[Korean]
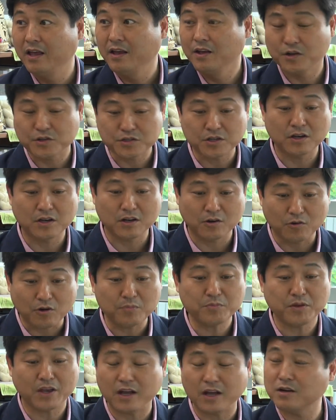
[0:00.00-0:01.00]
이렇게 생각하고
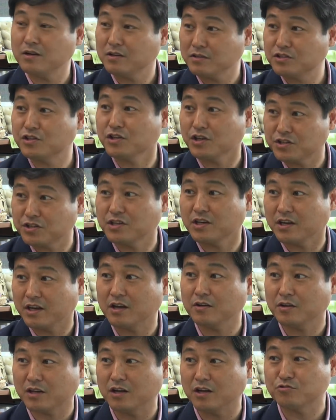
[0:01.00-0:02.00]
함께 쉽게
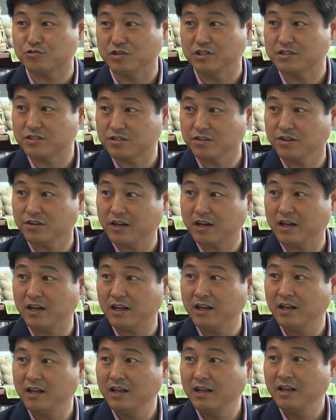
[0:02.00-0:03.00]
함께 할 수
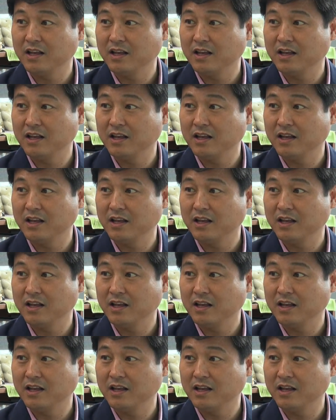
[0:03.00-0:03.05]
있어야